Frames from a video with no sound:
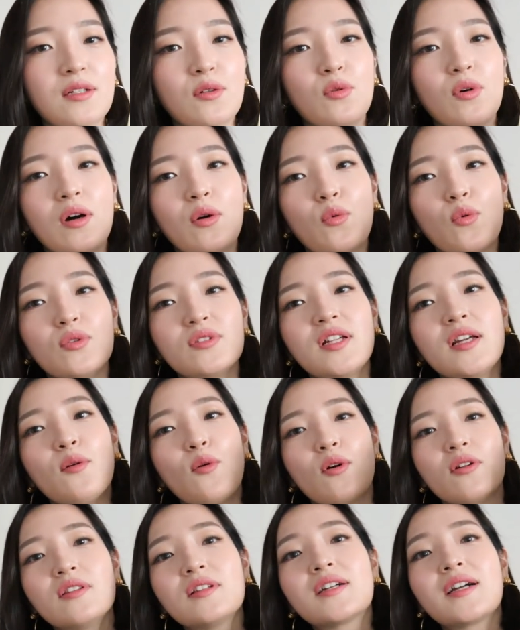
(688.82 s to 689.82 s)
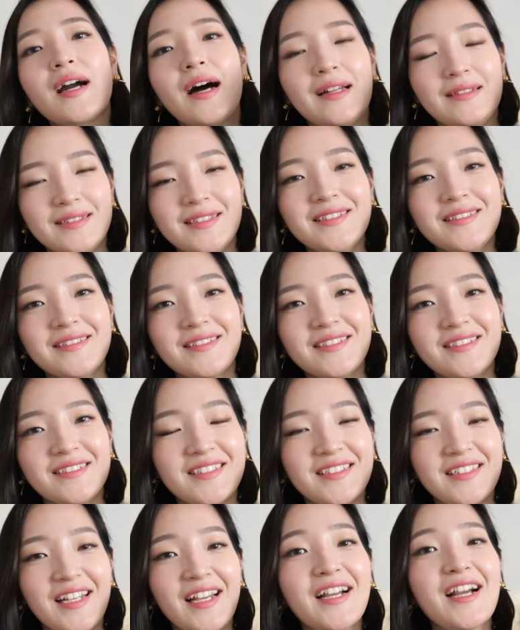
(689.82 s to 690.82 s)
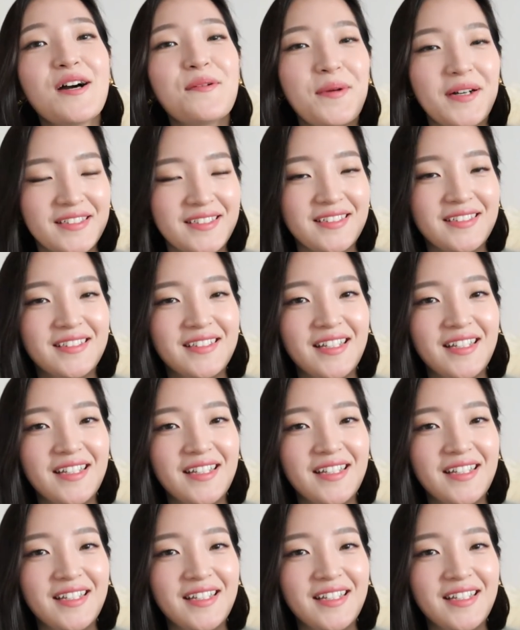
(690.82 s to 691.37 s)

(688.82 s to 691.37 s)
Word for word: 이 옷의 원가는 제가 봤을